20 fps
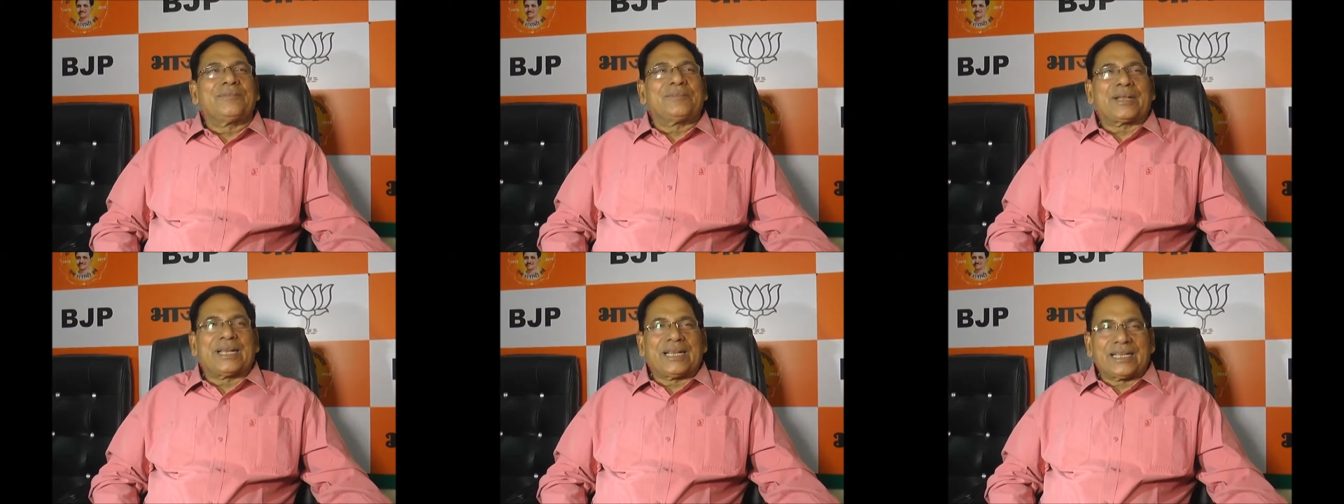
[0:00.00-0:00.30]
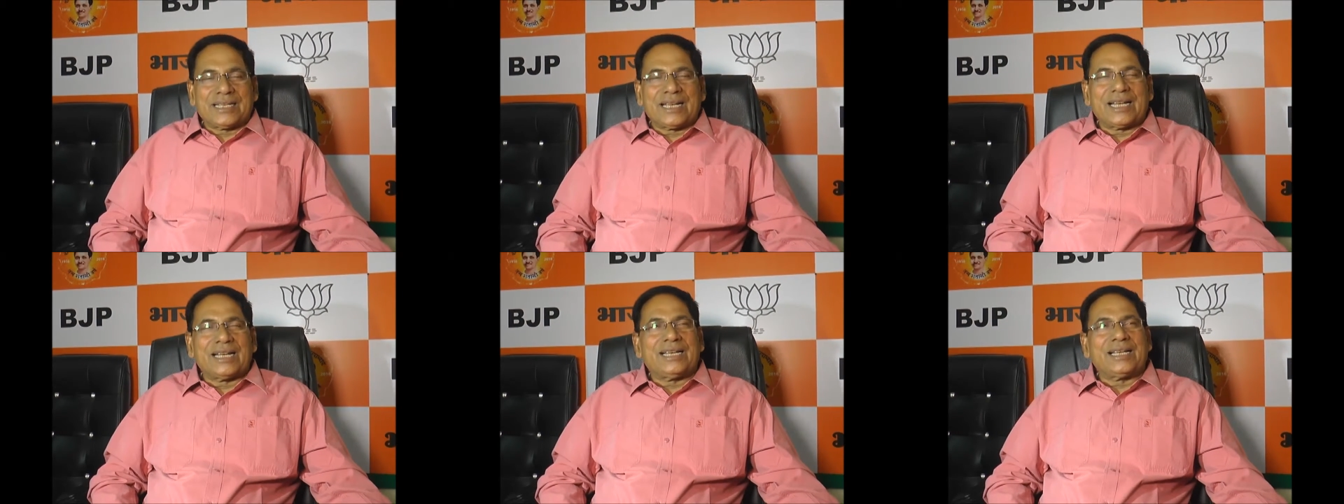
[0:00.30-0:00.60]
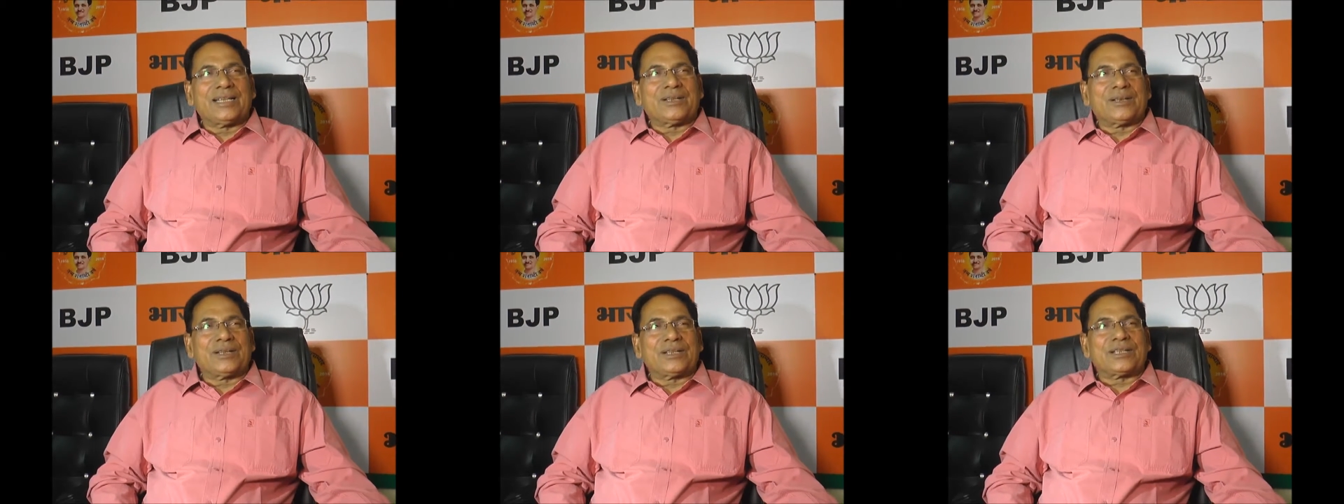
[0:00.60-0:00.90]

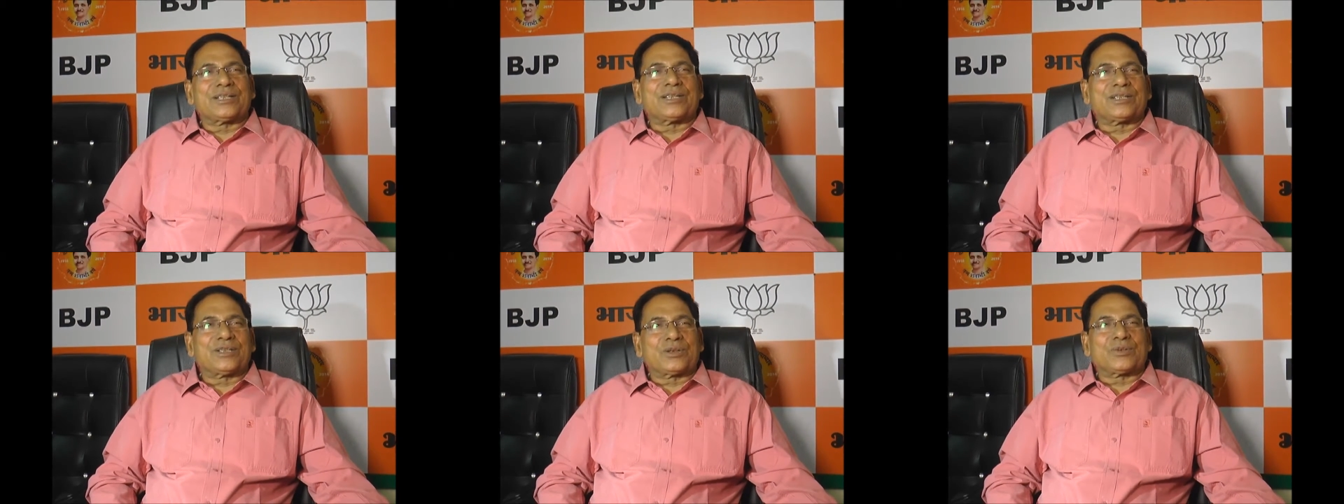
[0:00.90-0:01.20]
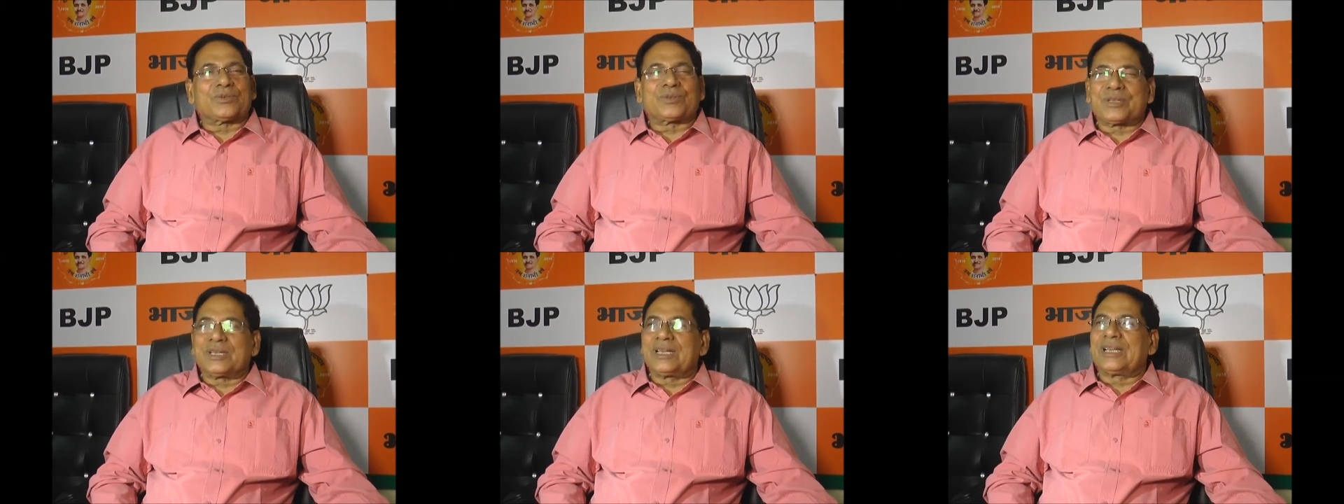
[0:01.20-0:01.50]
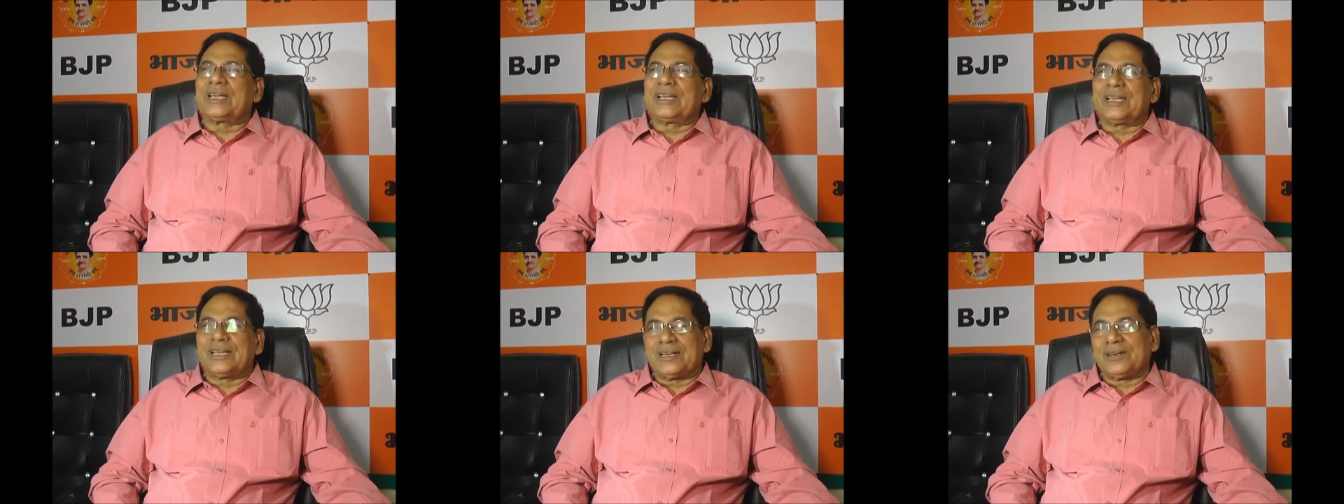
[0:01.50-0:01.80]
परेशानी तो निश्चित रूप से
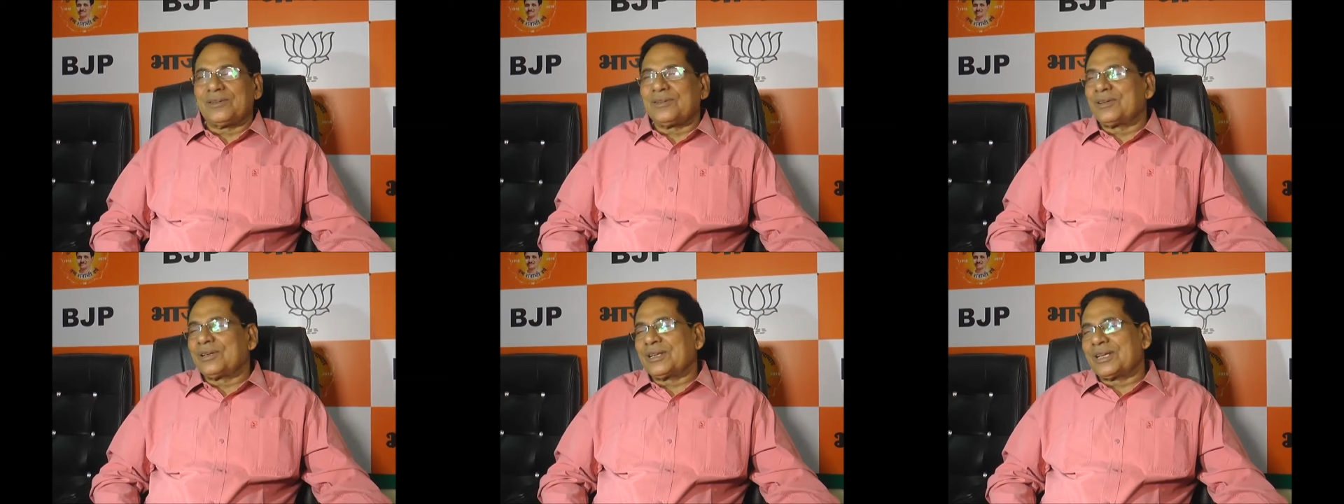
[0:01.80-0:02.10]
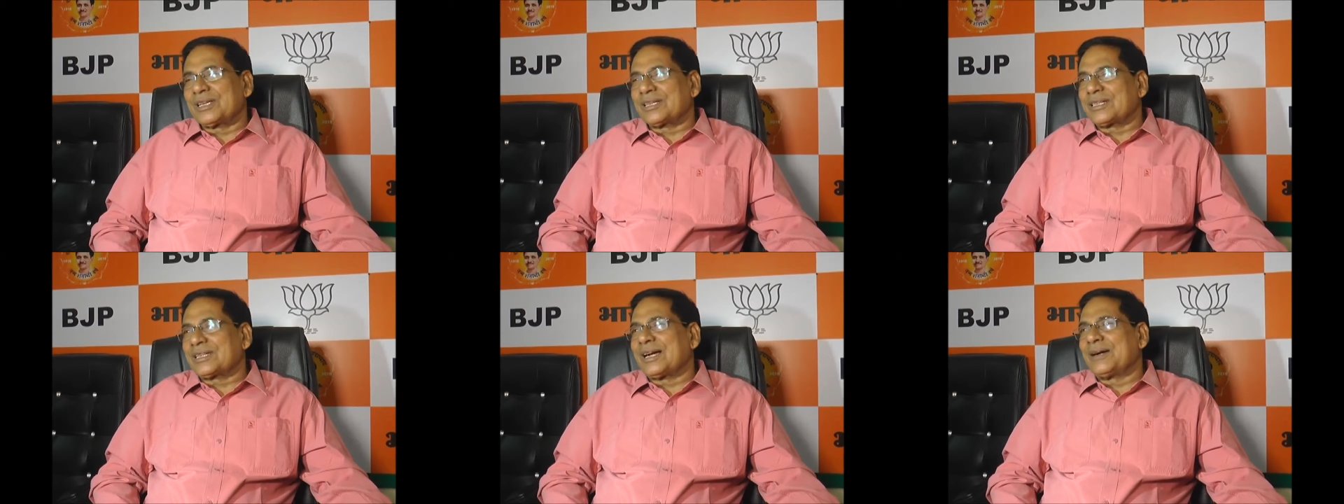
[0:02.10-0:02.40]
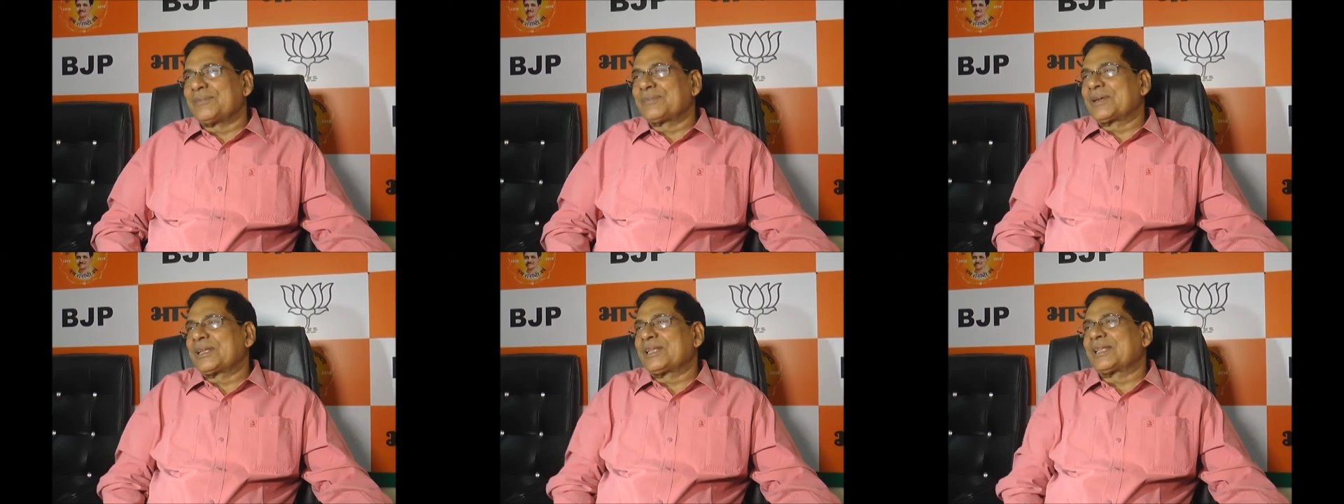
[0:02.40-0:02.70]
उनकी इस
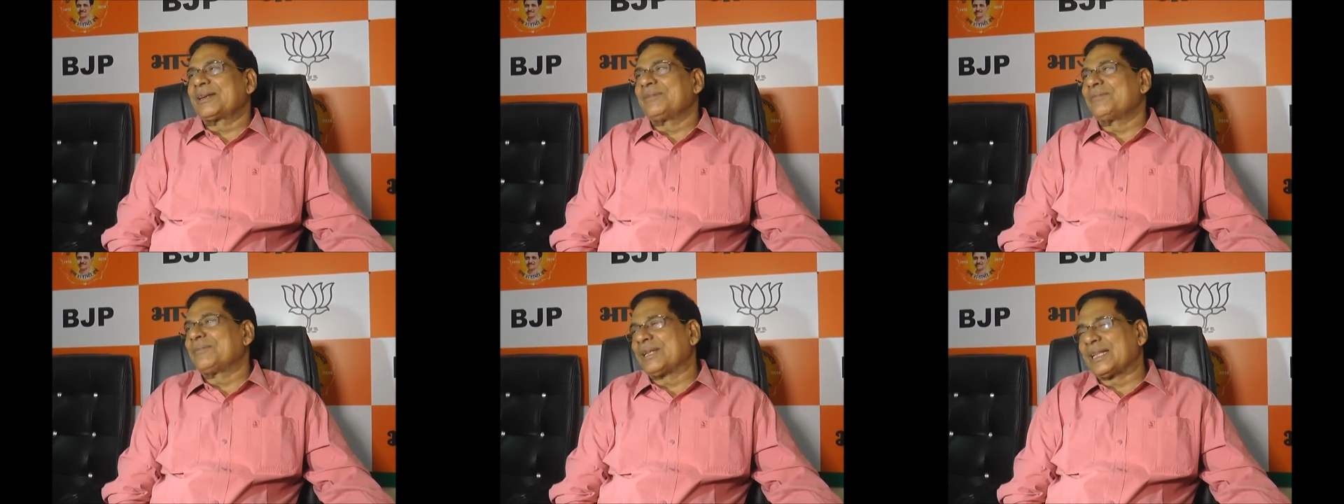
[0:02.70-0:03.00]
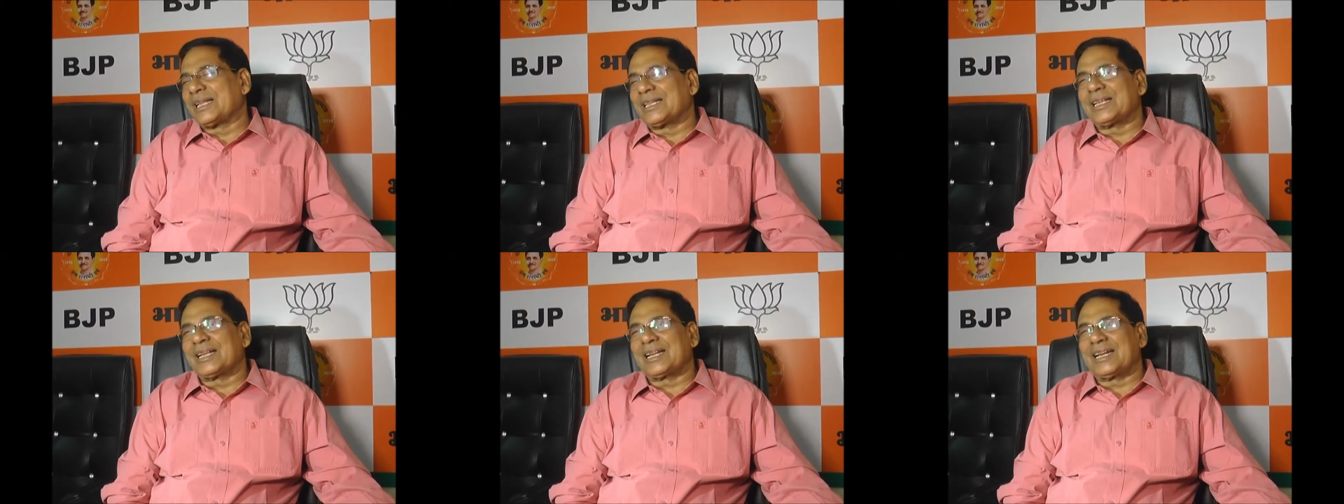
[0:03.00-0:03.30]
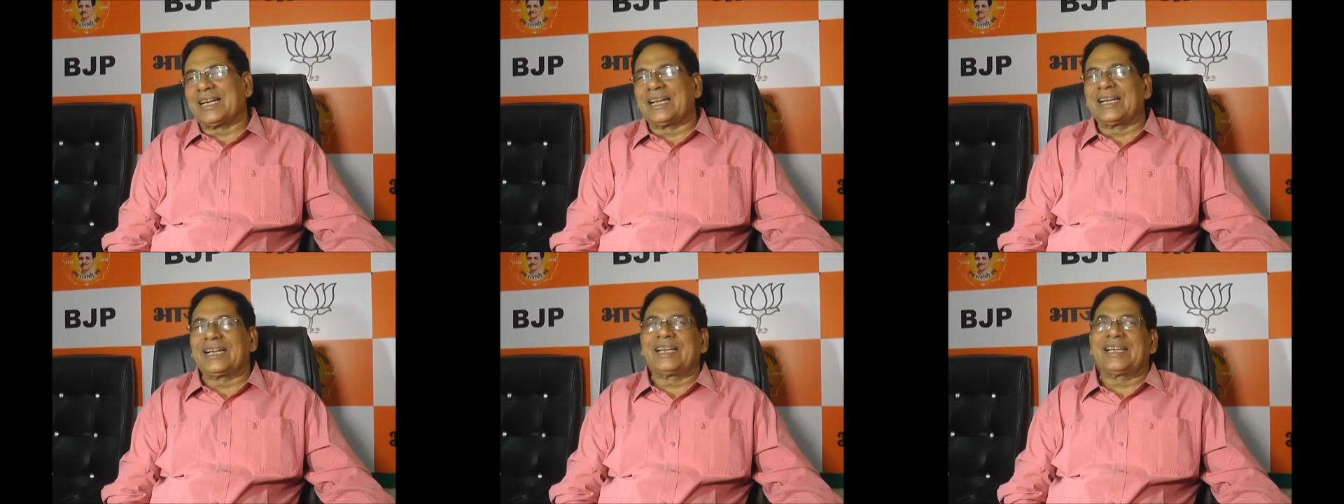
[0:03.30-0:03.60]
काम के अंदर मदद
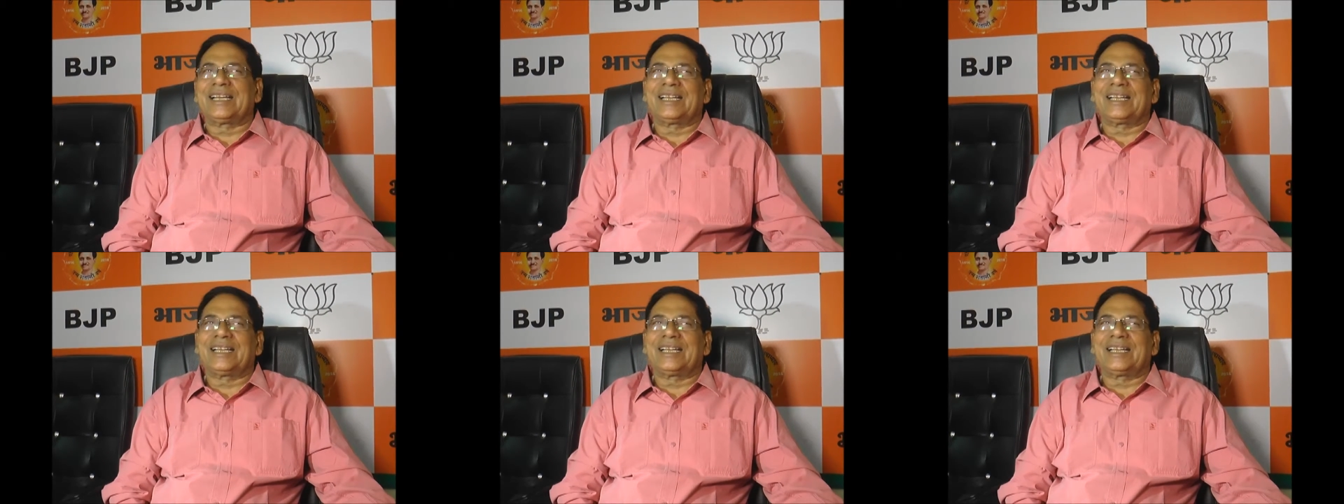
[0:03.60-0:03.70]
करेंगे